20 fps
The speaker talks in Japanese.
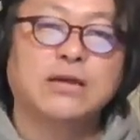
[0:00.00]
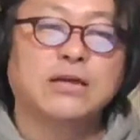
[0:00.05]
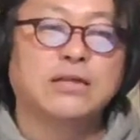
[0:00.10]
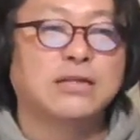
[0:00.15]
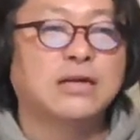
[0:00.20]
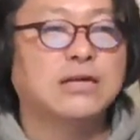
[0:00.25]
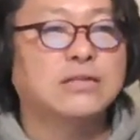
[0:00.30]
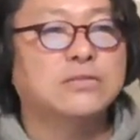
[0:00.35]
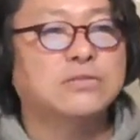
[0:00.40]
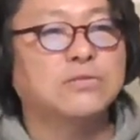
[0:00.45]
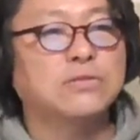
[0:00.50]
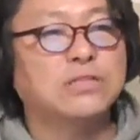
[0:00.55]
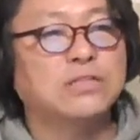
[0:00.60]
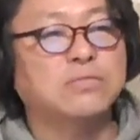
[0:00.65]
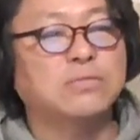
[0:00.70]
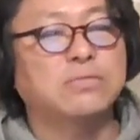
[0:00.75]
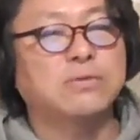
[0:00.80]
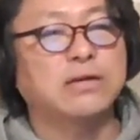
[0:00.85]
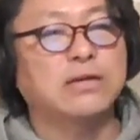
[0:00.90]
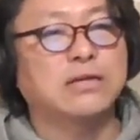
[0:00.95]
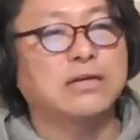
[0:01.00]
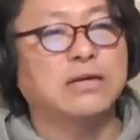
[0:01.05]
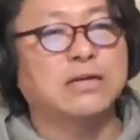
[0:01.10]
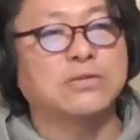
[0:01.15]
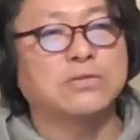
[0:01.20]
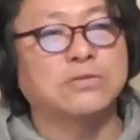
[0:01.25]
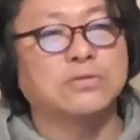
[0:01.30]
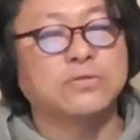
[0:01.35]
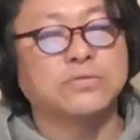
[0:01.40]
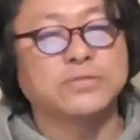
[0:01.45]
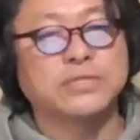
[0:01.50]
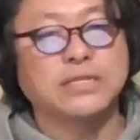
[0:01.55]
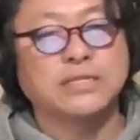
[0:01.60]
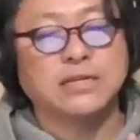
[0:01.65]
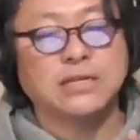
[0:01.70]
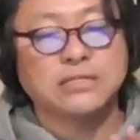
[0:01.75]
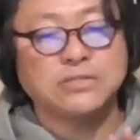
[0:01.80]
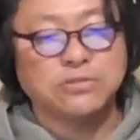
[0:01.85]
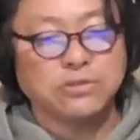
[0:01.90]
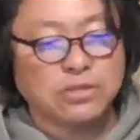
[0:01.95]
なんといっても、まあ、あの布施
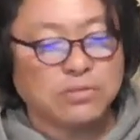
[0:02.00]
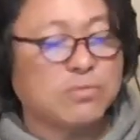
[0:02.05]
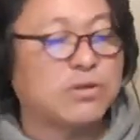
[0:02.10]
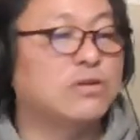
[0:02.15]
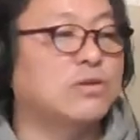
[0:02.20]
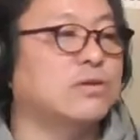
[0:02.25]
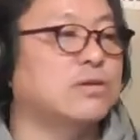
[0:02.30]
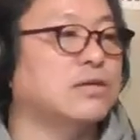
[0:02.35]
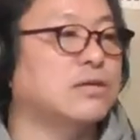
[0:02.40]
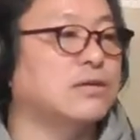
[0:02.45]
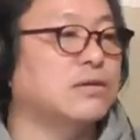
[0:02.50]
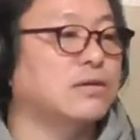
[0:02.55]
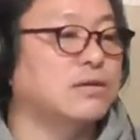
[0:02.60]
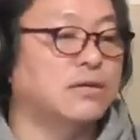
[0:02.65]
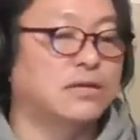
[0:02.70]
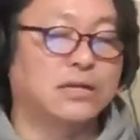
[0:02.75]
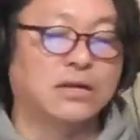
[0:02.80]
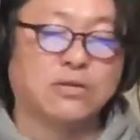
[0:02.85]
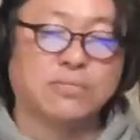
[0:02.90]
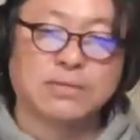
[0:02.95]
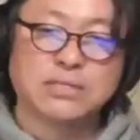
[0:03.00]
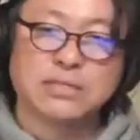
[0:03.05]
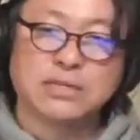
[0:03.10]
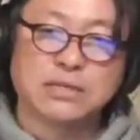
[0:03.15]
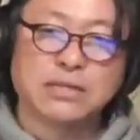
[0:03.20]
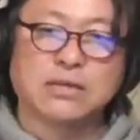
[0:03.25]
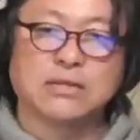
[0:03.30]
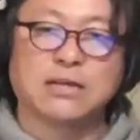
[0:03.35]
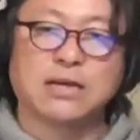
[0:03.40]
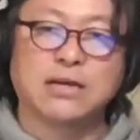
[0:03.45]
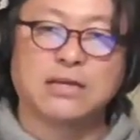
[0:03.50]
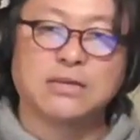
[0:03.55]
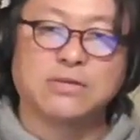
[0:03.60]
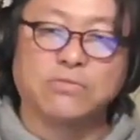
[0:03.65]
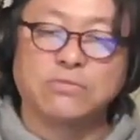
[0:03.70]
さんにとっても平平尾正明は大